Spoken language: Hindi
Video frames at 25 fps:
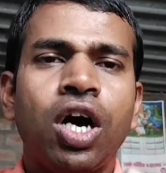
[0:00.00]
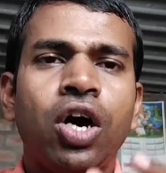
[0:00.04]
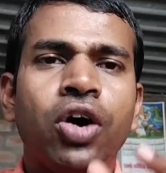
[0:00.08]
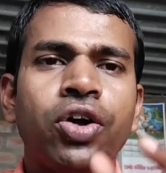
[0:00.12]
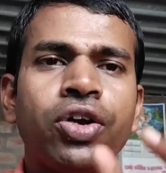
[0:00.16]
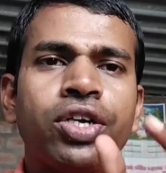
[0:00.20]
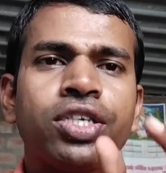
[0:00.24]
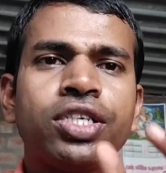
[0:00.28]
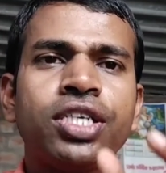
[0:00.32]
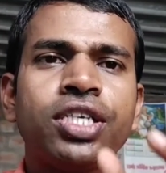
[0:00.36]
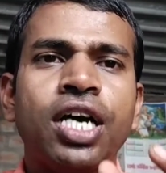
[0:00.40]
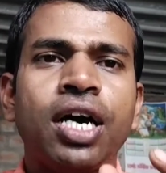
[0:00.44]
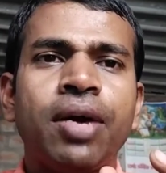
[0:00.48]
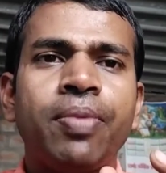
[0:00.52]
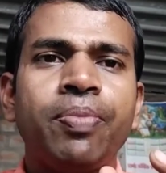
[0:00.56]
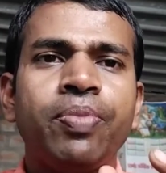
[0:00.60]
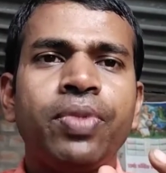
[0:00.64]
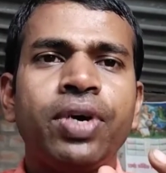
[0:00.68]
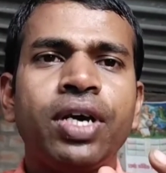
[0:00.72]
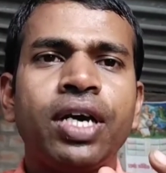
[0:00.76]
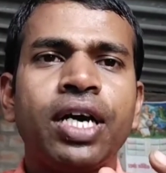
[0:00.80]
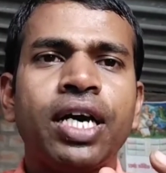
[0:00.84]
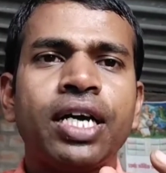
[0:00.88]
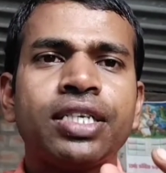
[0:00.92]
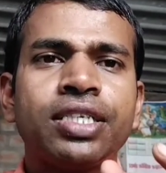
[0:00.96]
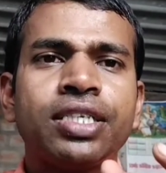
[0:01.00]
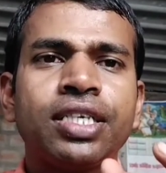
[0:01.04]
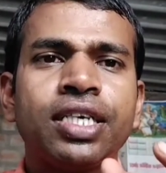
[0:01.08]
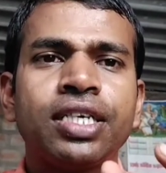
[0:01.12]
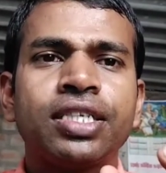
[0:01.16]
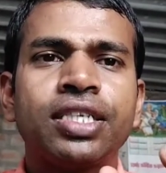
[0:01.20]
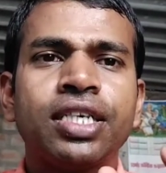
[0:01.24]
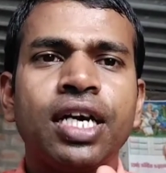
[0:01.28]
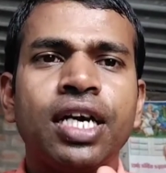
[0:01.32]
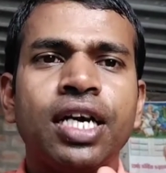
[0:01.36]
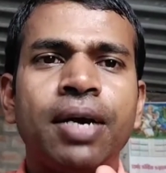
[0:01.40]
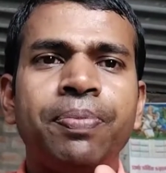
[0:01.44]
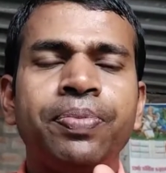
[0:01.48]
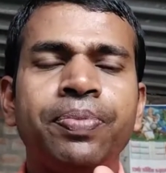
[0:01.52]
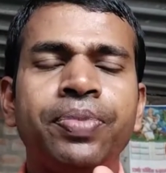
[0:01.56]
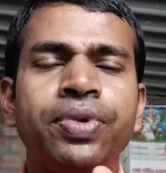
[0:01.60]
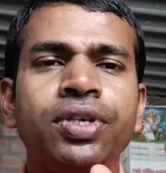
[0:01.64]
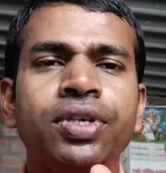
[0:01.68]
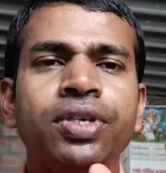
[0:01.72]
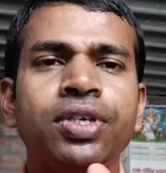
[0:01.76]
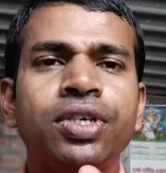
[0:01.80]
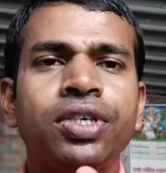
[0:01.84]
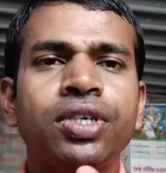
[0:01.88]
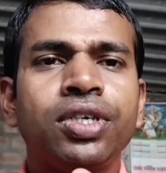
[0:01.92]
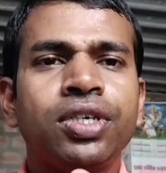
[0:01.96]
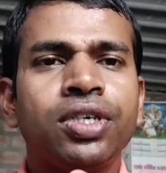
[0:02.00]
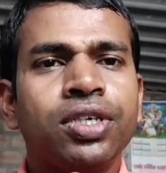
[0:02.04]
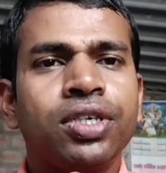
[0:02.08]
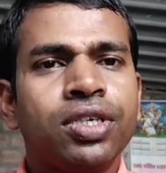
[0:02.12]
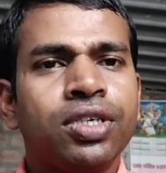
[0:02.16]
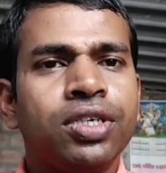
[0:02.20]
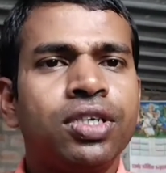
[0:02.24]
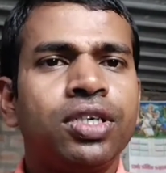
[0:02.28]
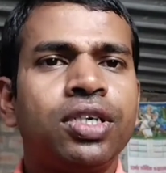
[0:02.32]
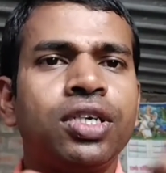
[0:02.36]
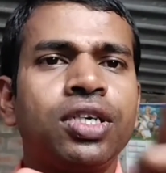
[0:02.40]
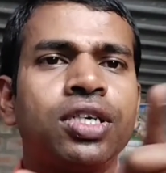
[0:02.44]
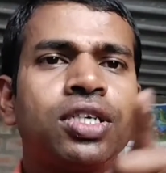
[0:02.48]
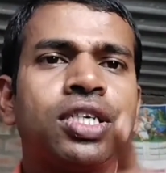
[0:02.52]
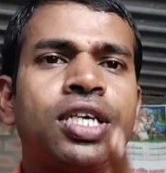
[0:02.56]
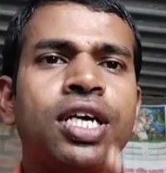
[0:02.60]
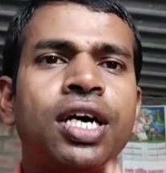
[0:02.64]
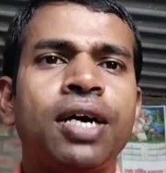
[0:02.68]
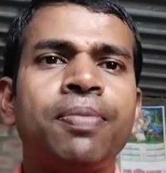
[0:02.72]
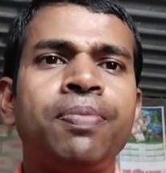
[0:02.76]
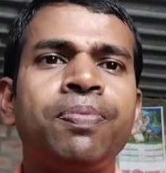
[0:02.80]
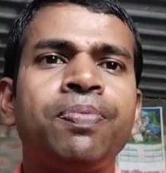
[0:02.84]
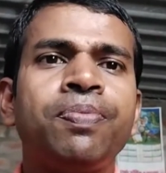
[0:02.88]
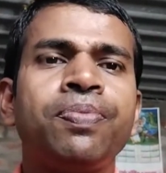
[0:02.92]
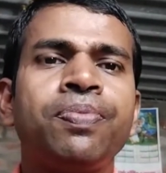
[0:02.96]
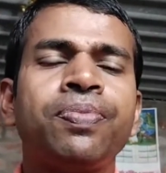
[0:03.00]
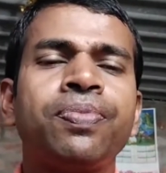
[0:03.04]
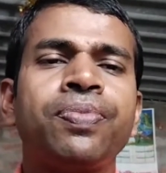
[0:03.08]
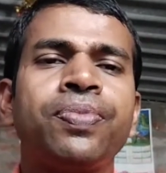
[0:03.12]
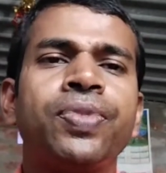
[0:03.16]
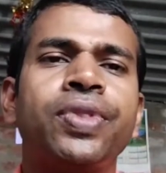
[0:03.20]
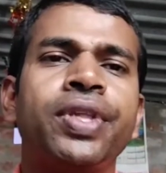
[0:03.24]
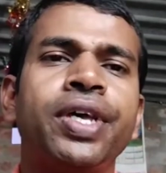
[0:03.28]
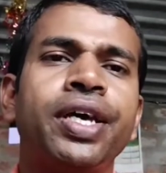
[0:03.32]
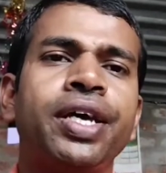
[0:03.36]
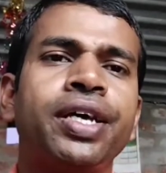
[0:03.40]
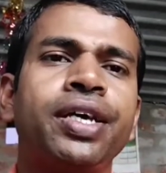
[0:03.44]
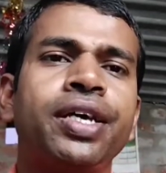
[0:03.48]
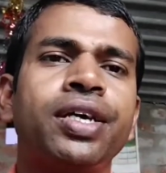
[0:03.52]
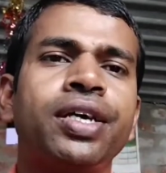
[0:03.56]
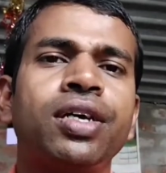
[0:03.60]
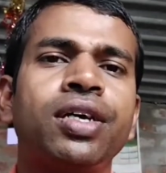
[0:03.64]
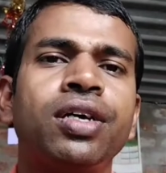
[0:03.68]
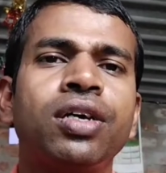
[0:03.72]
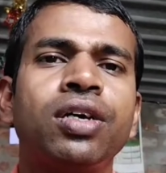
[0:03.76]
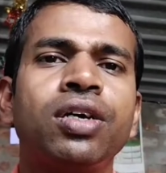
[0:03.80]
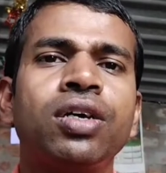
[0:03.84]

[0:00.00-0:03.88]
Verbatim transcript: और एग्ज़ाम में अच्छे से आप एग्ज़ाम दें